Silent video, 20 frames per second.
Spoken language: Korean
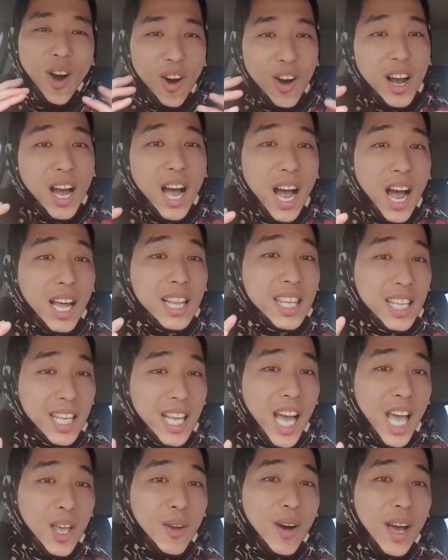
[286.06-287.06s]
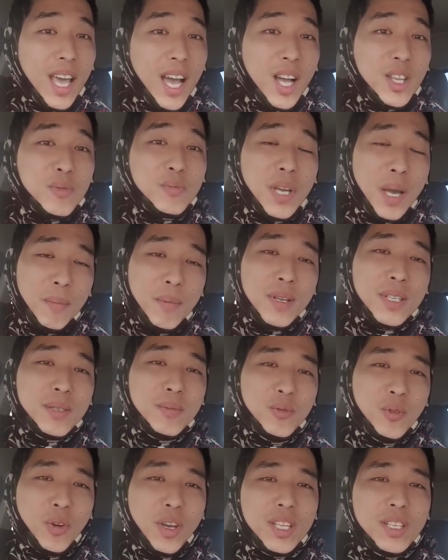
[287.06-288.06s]
건강한 DIY가 좀
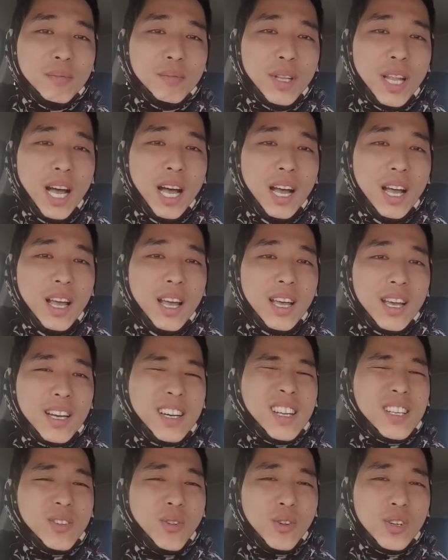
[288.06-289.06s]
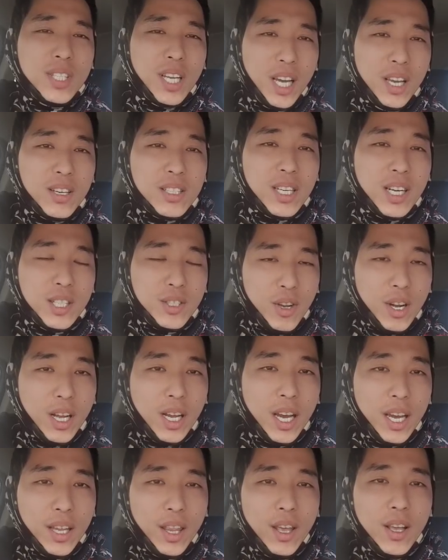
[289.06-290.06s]
잡혔으면 좋겠습니다. 그래서 오늘 제가 영상을
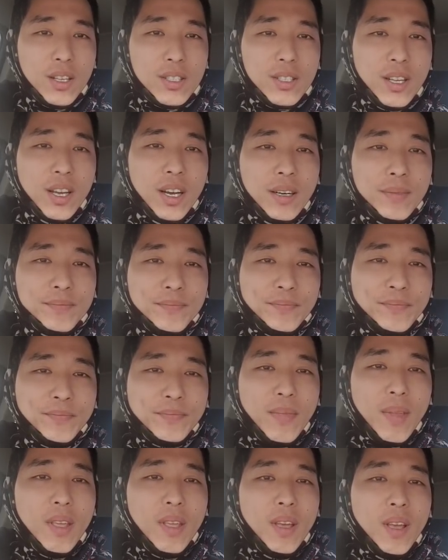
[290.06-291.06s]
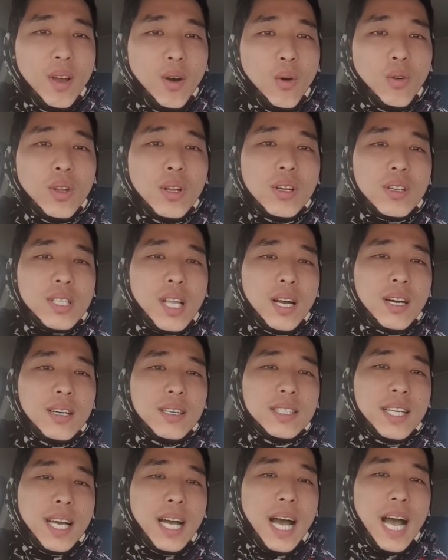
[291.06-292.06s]
촬영하게 되었어요. 오늘
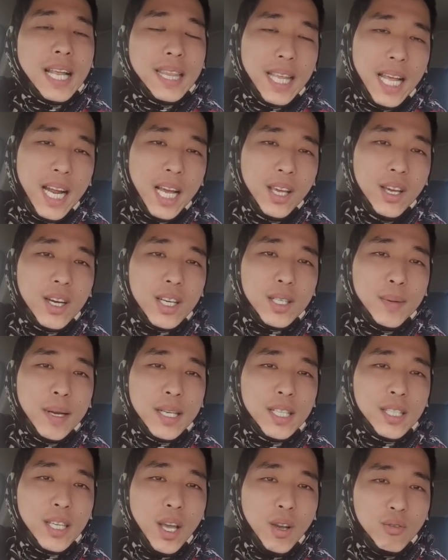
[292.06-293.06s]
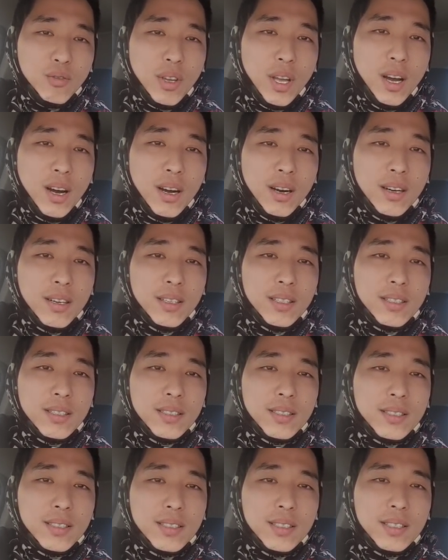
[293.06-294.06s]
영상은 제가 간단하게 여기서 마치겠고요.
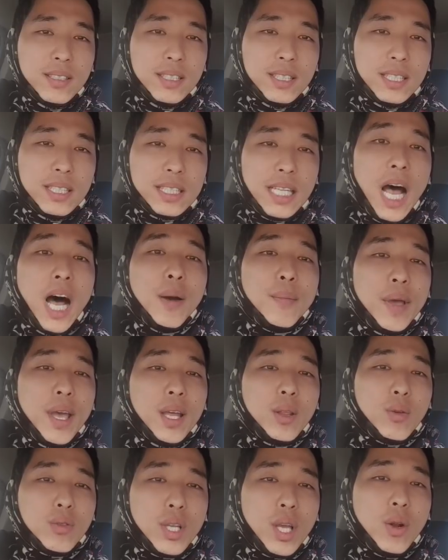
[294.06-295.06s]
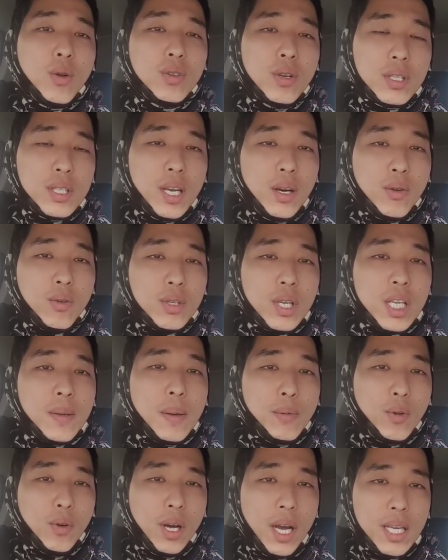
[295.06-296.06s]
다음에 또 새로운 영상으로
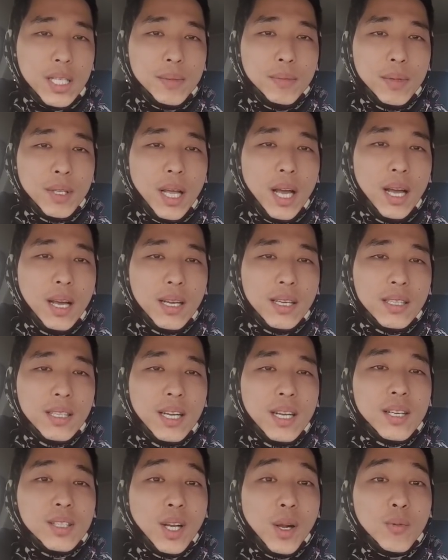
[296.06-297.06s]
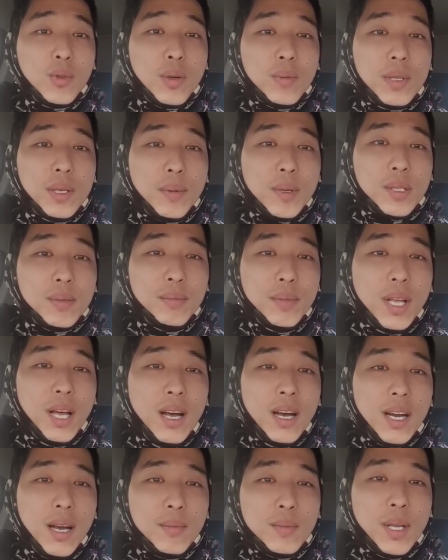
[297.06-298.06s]
찾아뵙도록 하겠습니다. 처음 좀
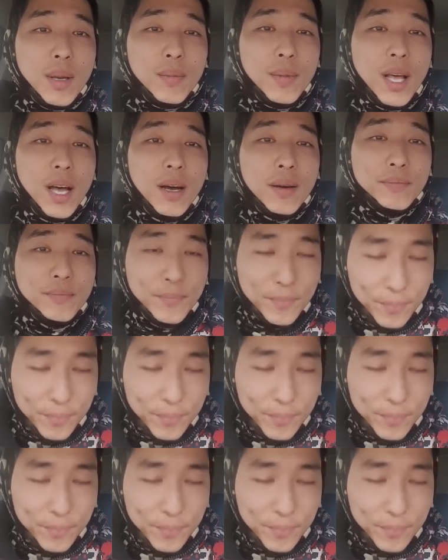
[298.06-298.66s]
TV였습니다. 감사합니다.